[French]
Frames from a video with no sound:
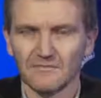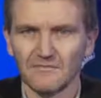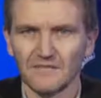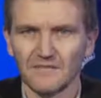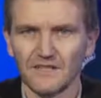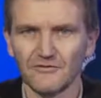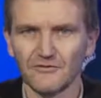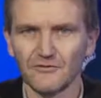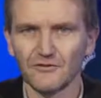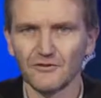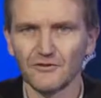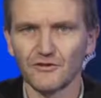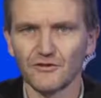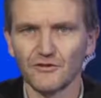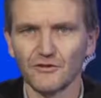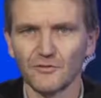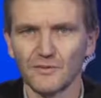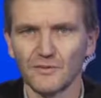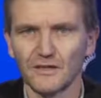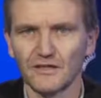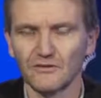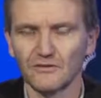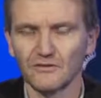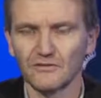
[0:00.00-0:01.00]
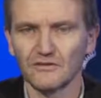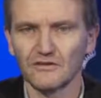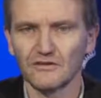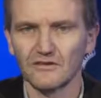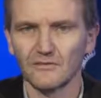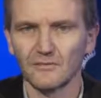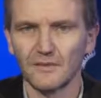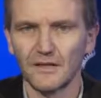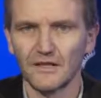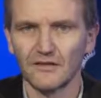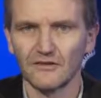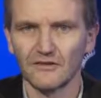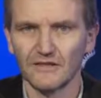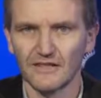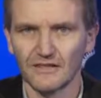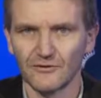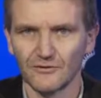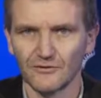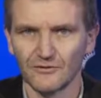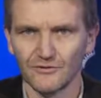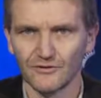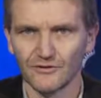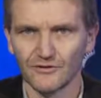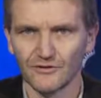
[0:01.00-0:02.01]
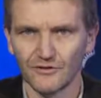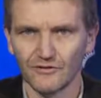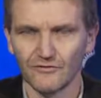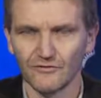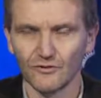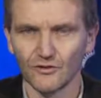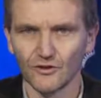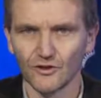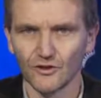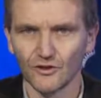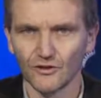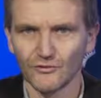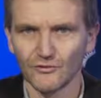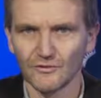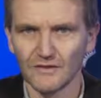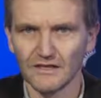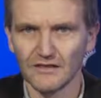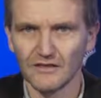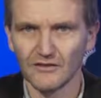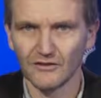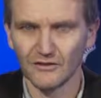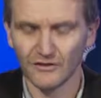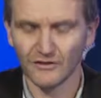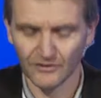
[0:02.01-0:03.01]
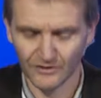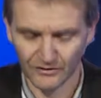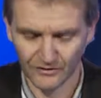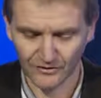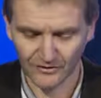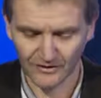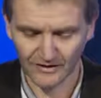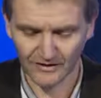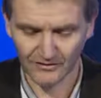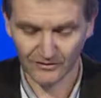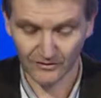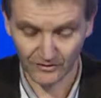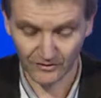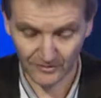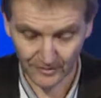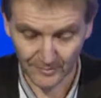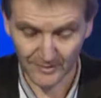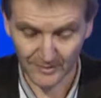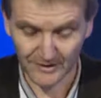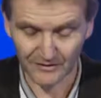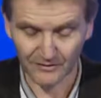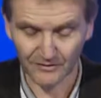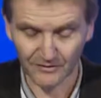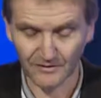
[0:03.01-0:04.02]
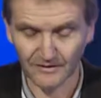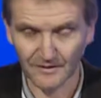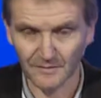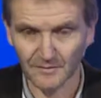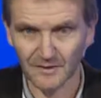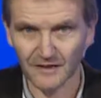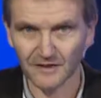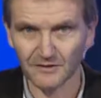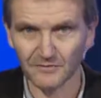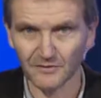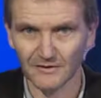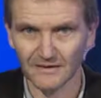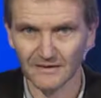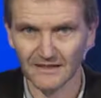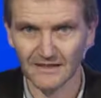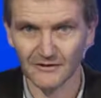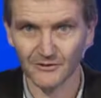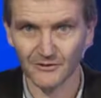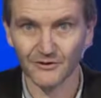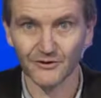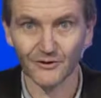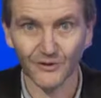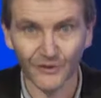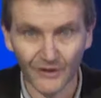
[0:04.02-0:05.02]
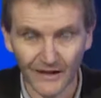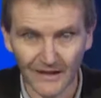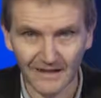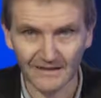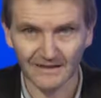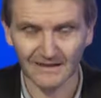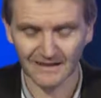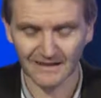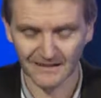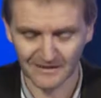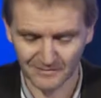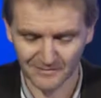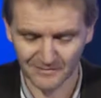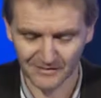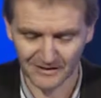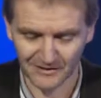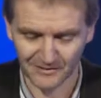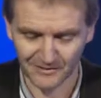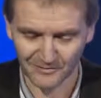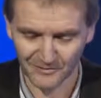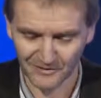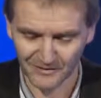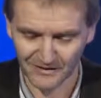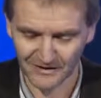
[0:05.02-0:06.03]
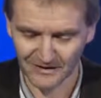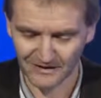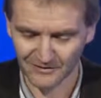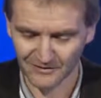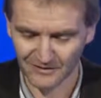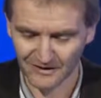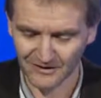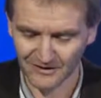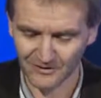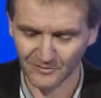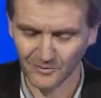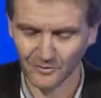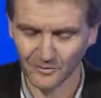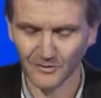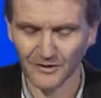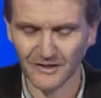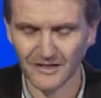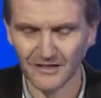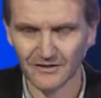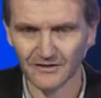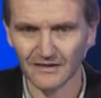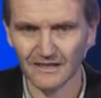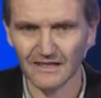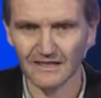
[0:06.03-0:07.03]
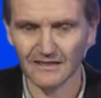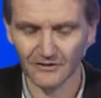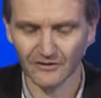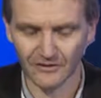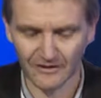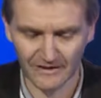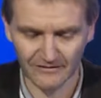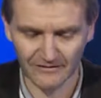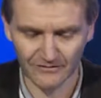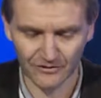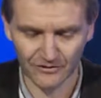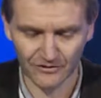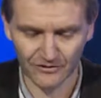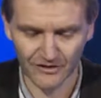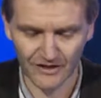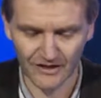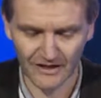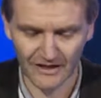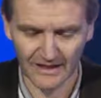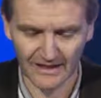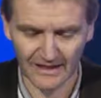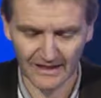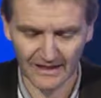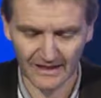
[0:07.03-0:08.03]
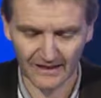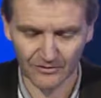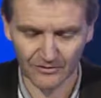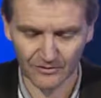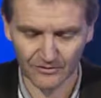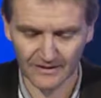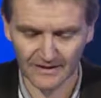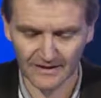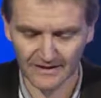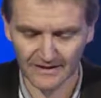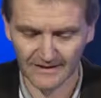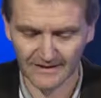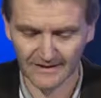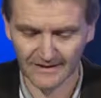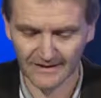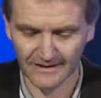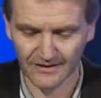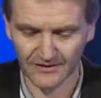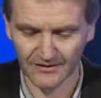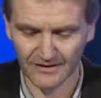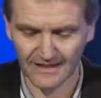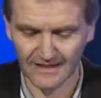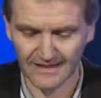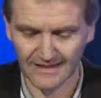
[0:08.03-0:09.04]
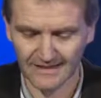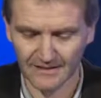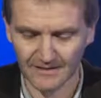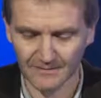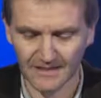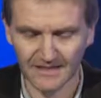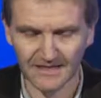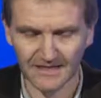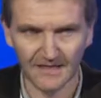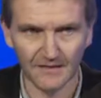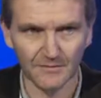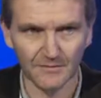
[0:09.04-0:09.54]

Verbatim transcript: Bienvenue sur le plateau de Parole des Lunes. Nous recevons aujourd'hui le, représentant départemental, le secrétaire départemental du Rassemblement national dans les Vosges et conseiller régional Sébastien